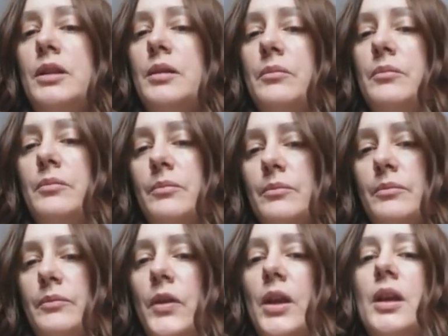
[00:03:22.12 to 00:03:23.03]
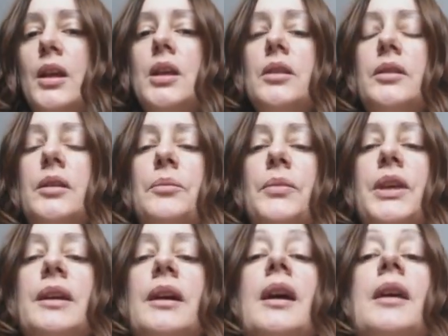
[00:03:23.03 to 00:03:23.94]
da impiccarmi
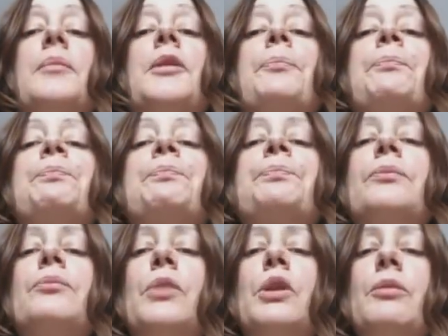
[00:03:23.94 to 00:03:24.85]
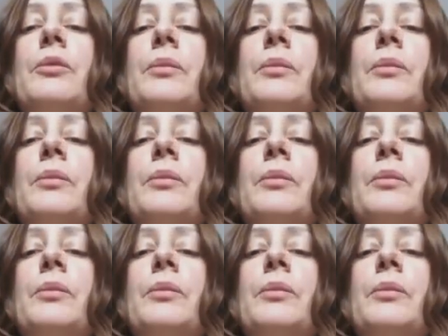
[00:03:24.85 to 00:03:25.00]
in prima partita in Italia mm,